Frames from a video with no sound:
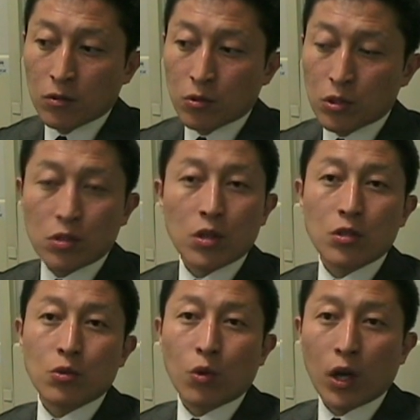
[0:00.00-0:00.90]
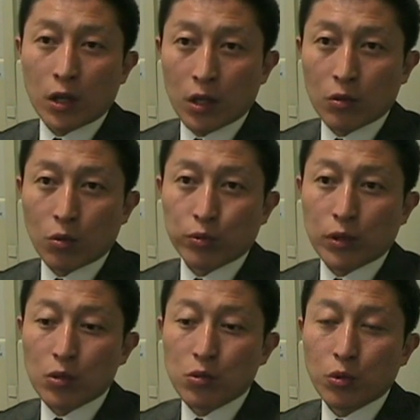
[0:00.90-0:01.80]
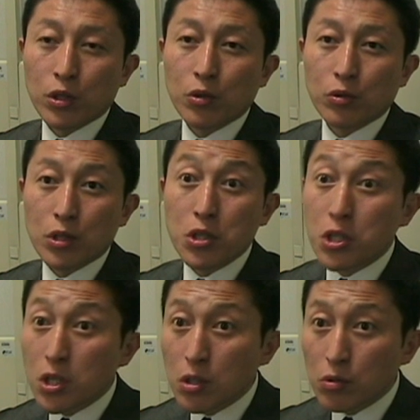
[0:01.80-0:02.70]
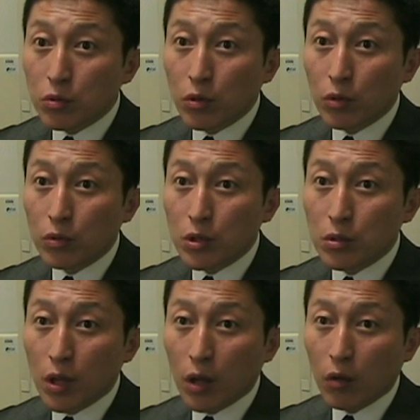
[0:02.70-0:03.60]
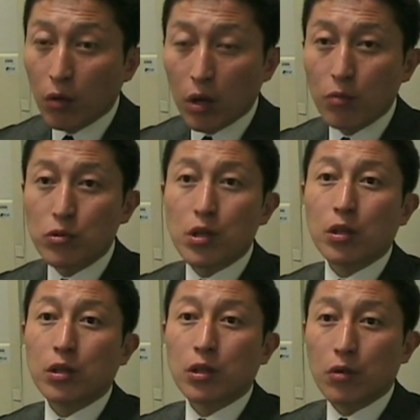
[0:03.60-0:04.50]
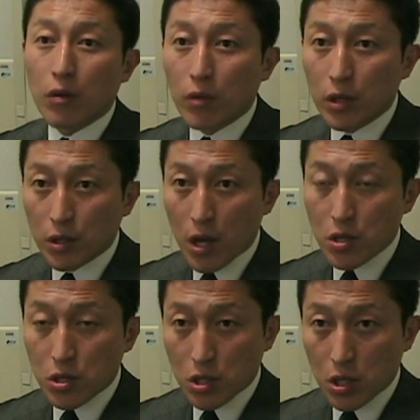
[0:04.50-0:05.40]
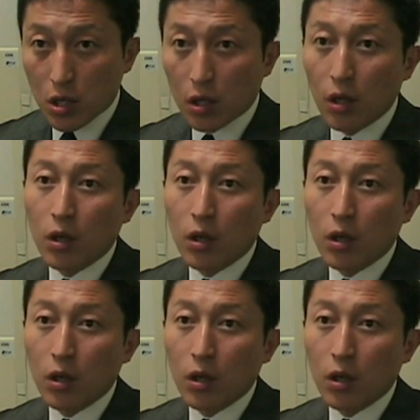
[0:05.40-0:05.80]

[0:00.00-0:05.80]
そして政治と金と2つを理由に辞任するというですねこれは無責任極まりないし